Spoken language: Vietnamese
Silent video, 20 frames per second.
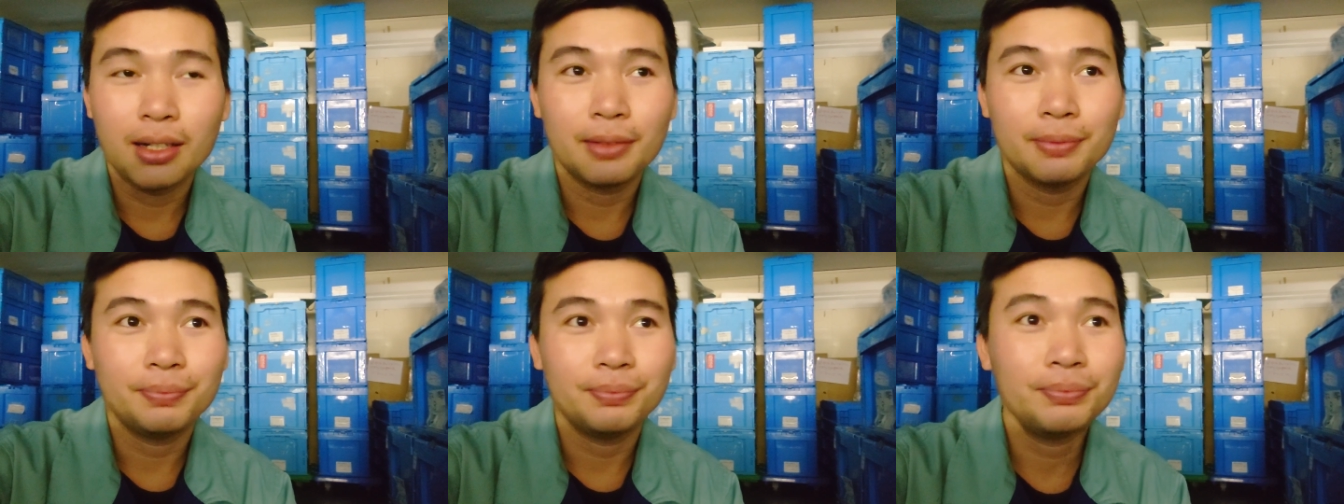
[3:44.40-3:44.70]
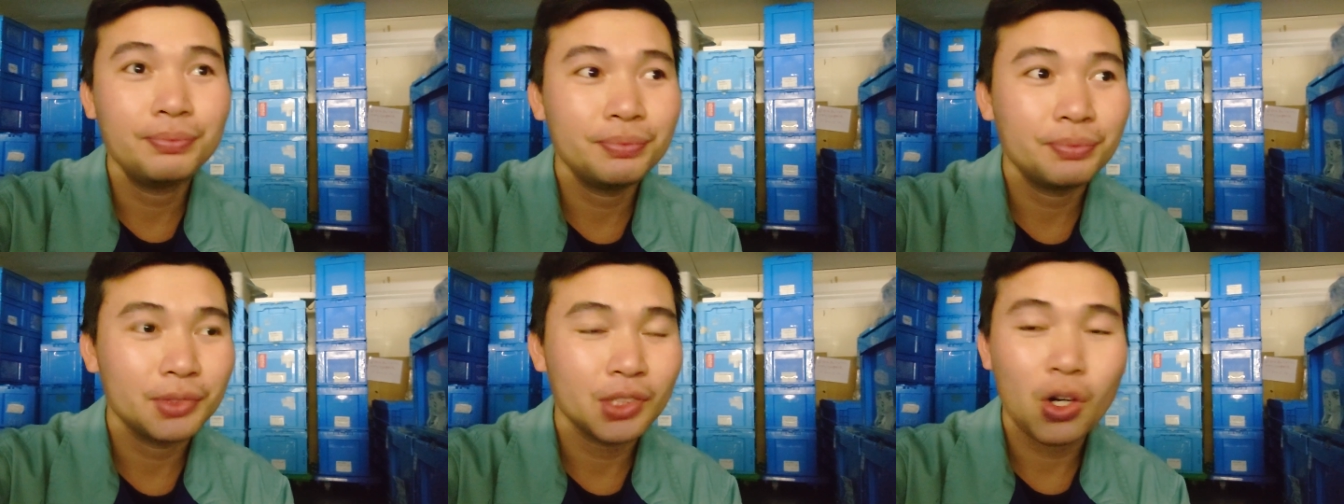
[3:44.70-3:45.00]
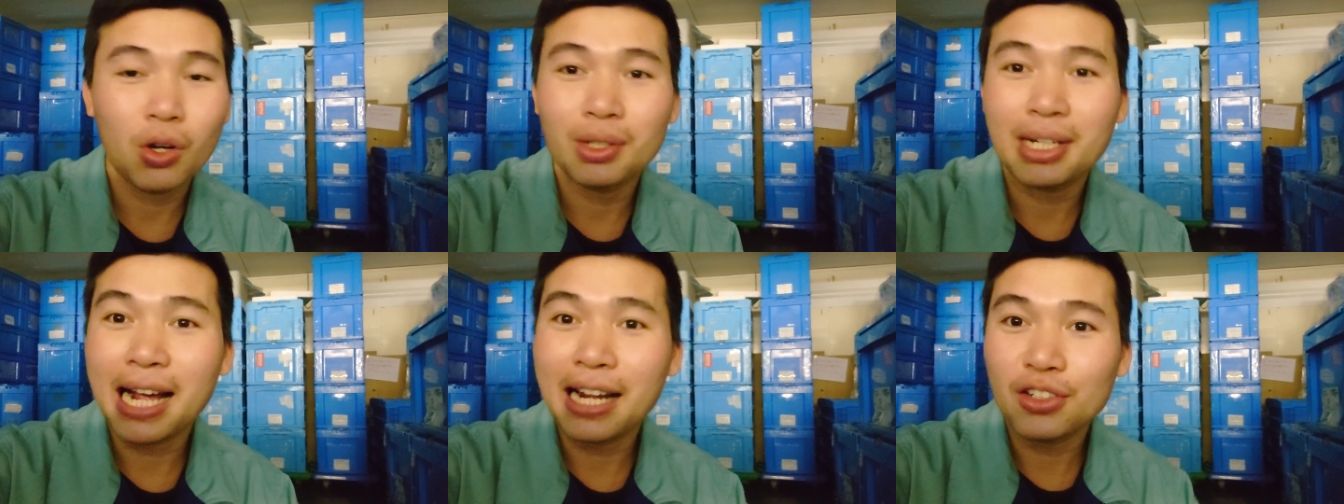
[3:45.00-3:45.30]
à,
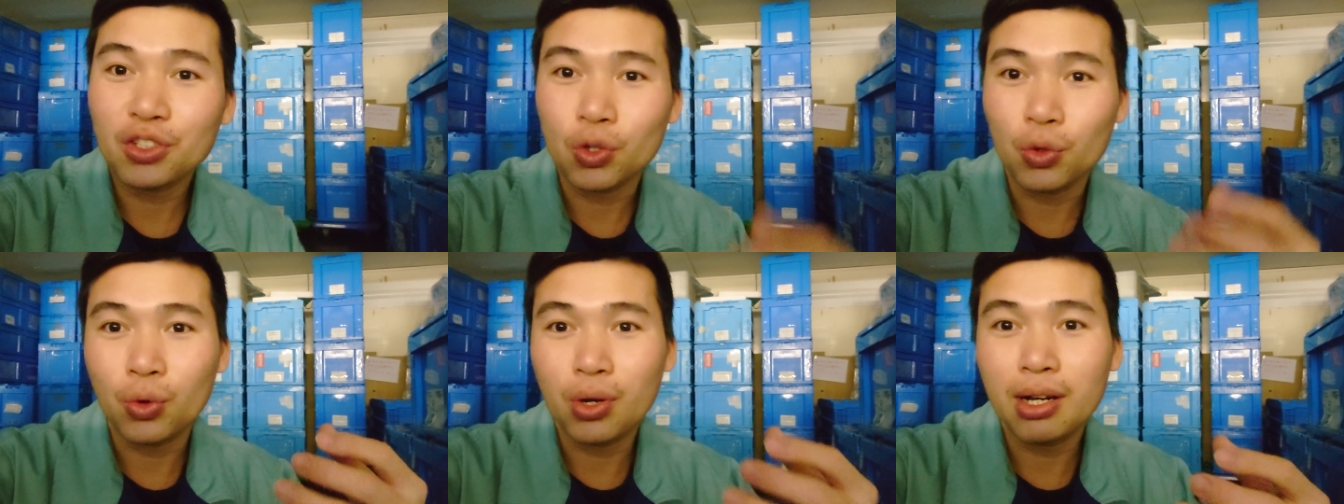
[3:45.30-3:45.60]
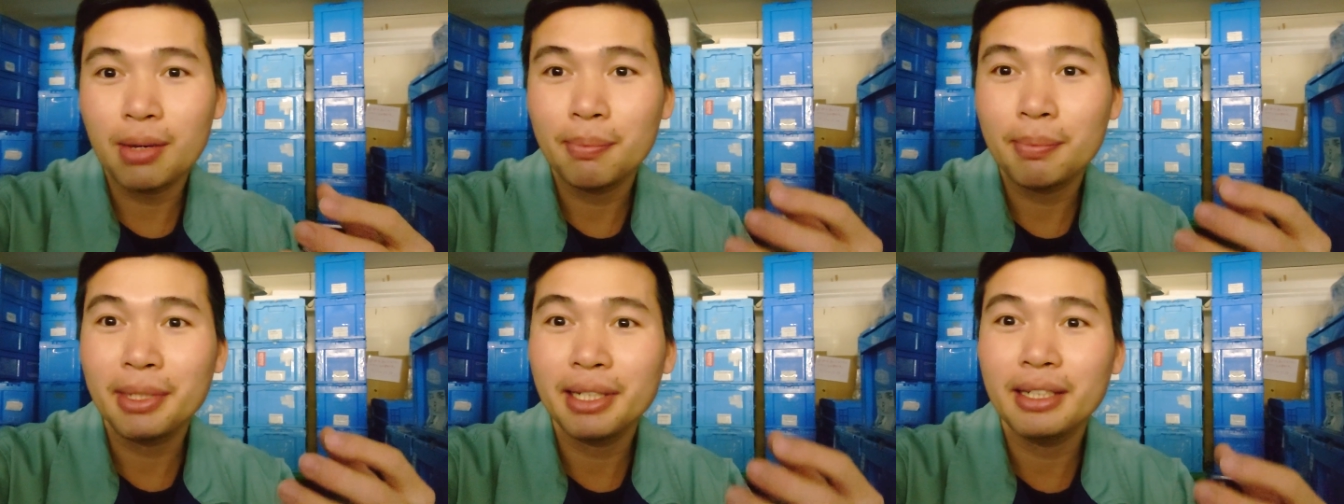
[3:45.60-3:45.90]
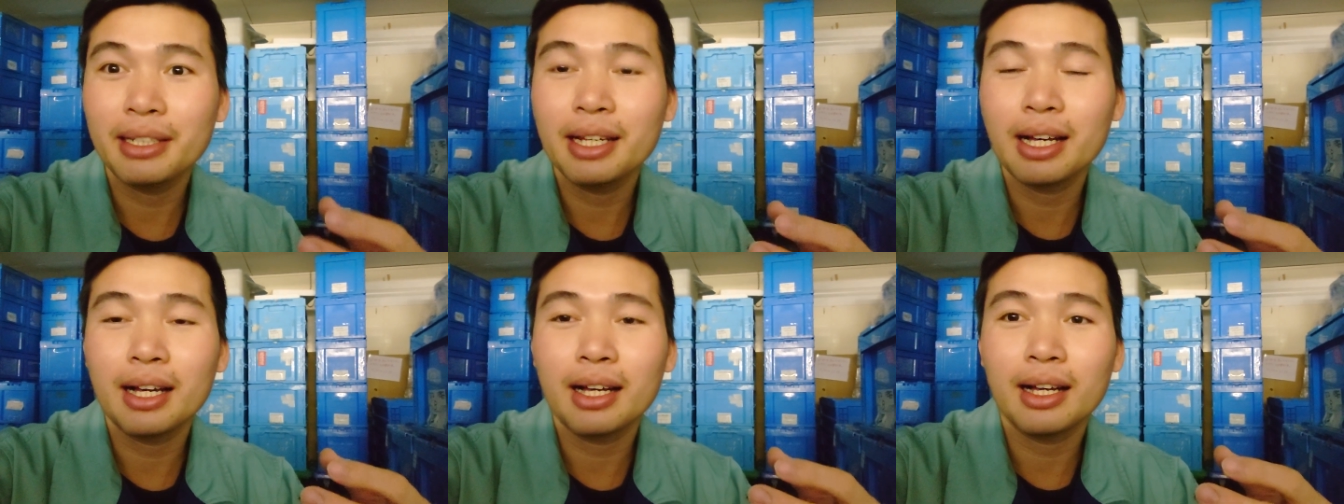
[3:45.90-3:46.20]
còn đa số
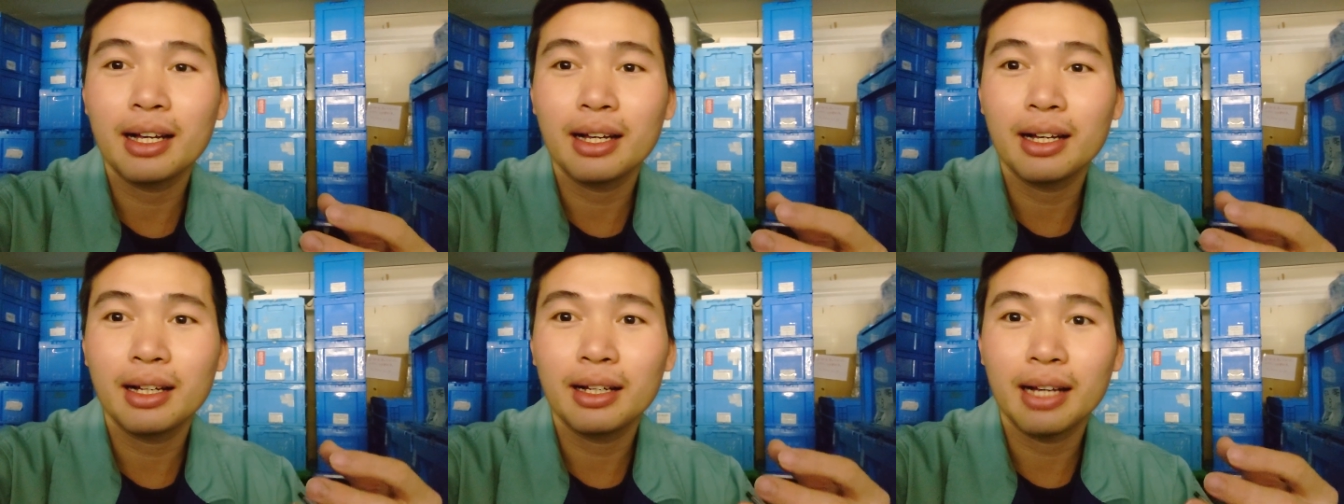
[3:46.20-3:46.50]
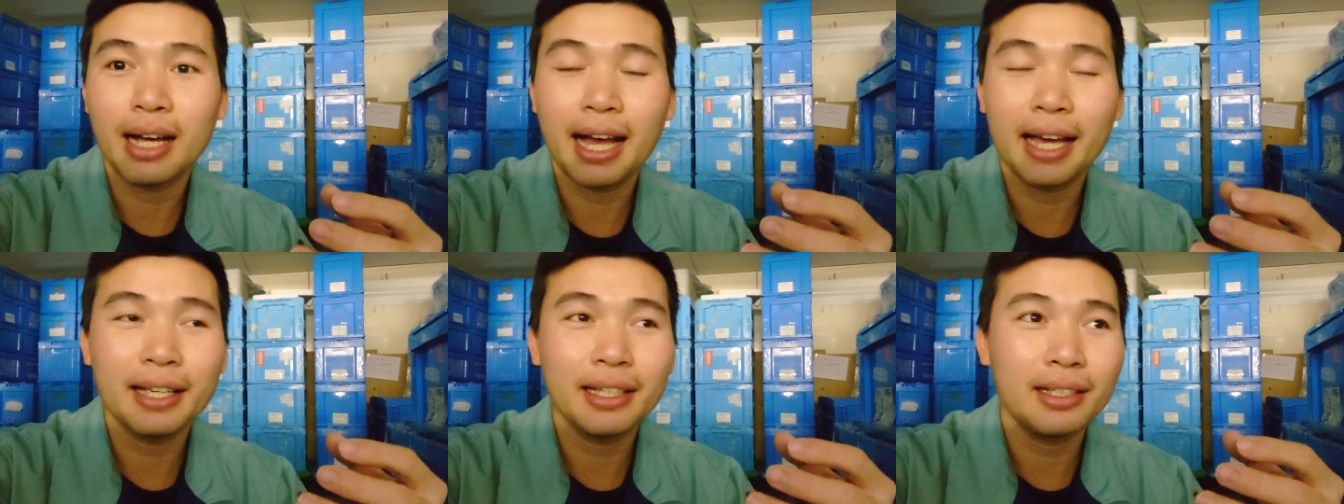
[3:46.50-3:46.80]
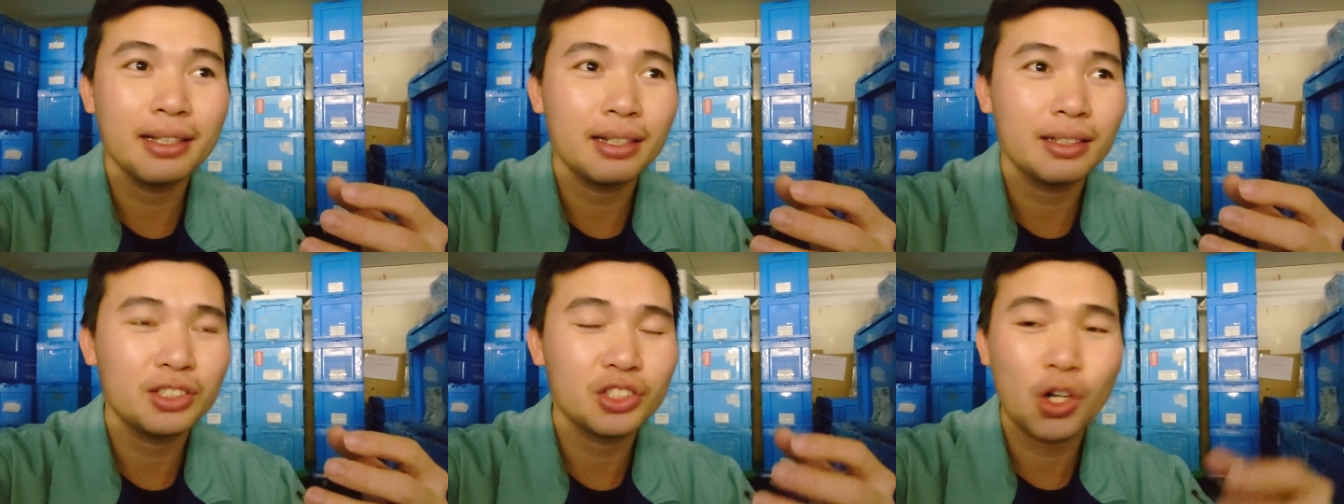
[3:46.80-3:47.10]
mình
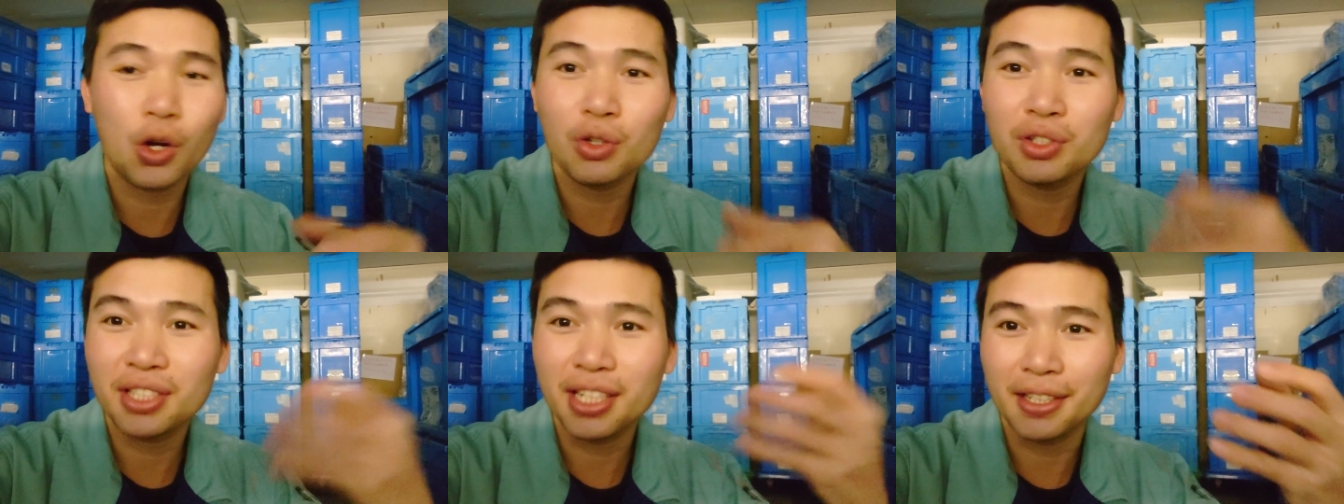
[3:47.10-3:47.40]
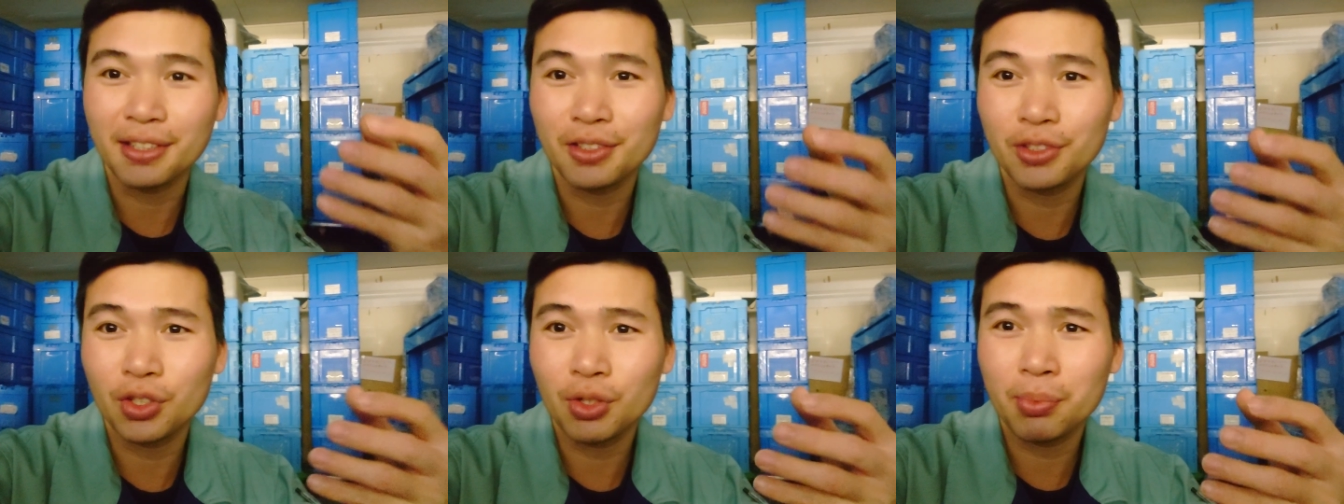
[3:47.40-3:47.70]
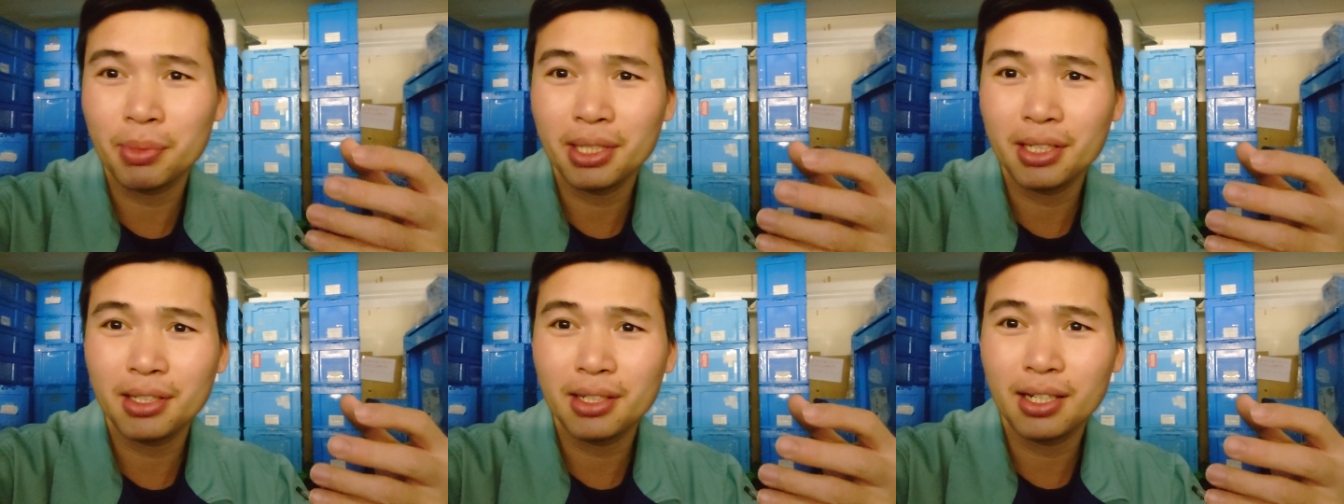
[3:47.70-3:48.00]
hay à, so sánh
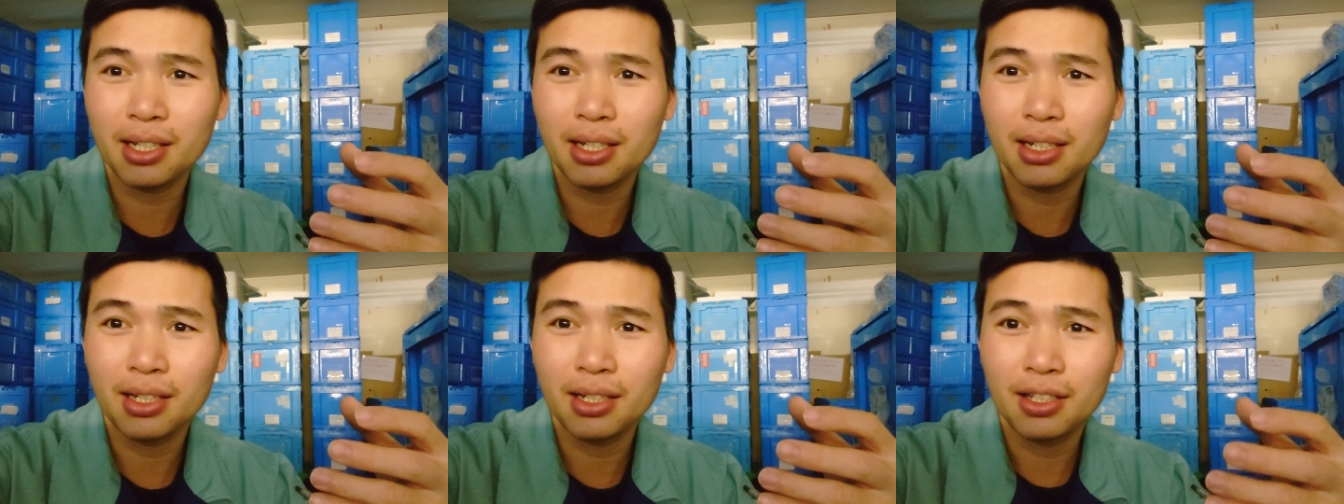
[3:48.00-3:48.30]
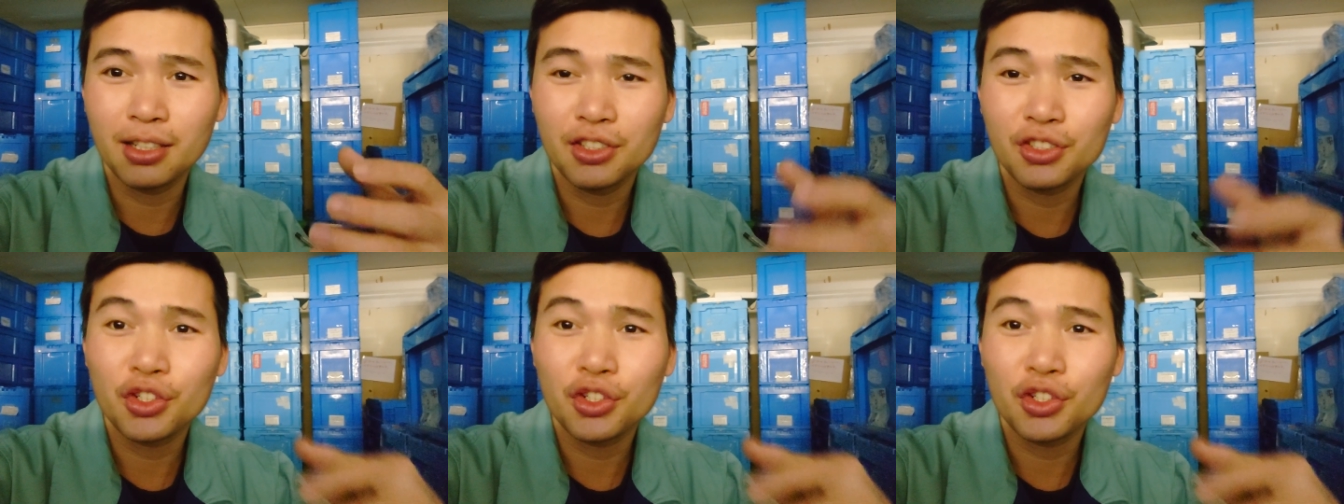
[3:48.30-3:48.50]
rồi mình à,